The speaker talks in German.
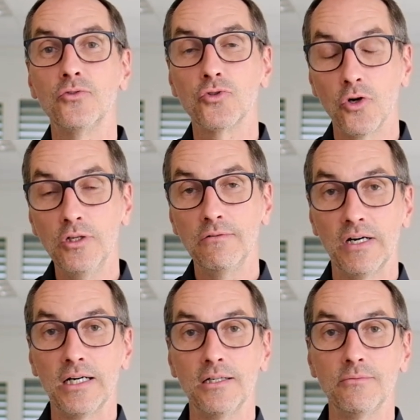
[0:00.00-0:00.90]
Tolle
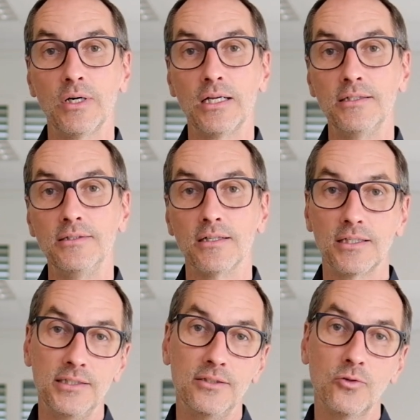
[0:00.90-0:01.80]
war an dieser
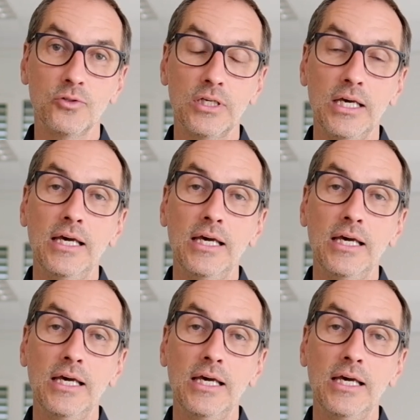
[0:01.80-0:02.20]
Keynote,